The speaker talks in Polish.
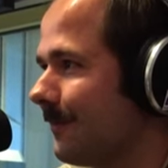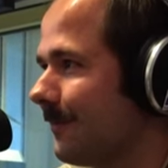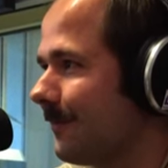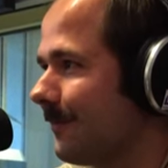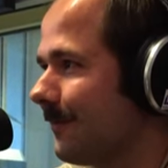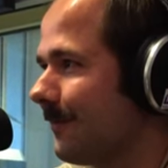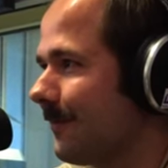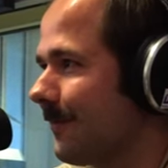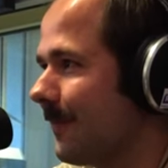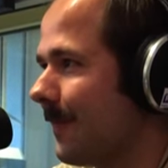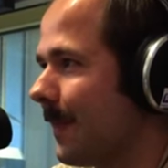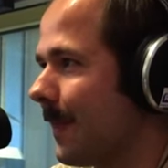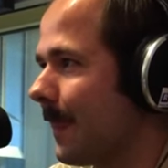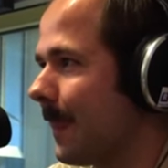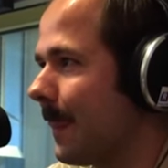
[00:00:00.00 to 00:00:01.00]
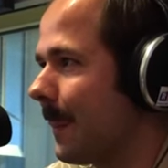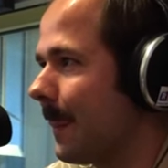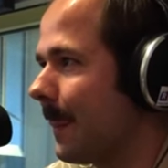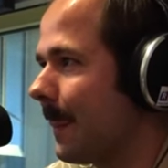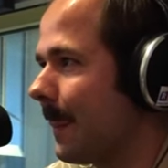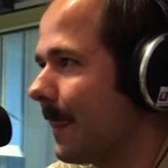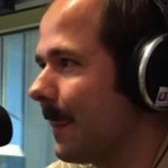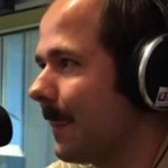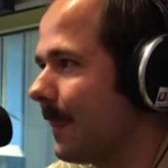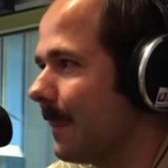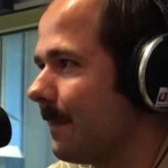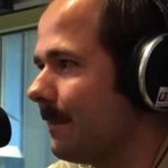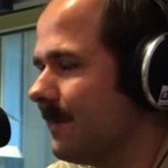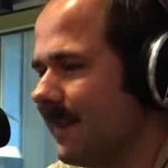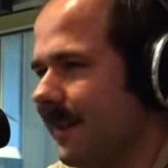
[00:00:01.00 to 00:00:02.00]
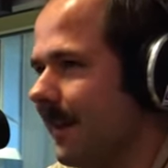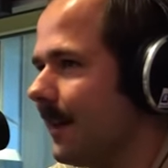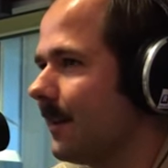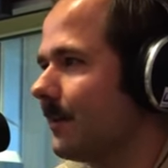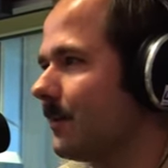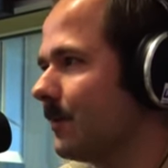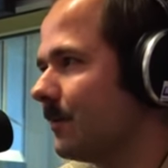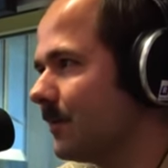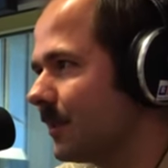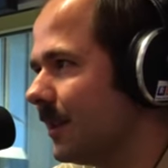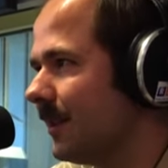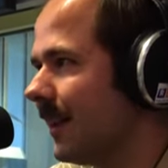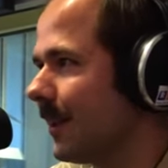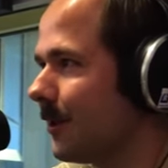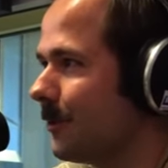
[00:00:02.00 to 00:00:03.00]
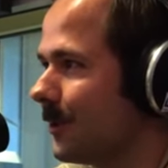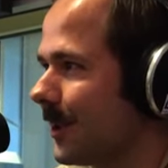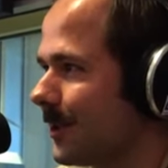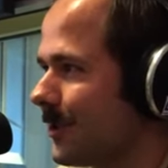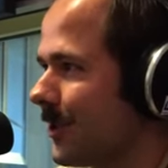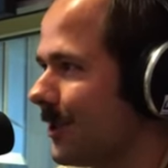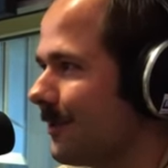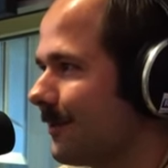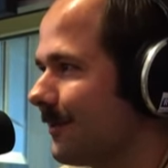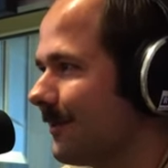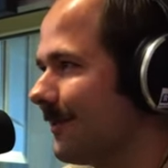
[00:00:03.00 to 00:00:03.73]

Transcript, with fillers: z rąbanicą w ręku? Nie, z gitarą raczej.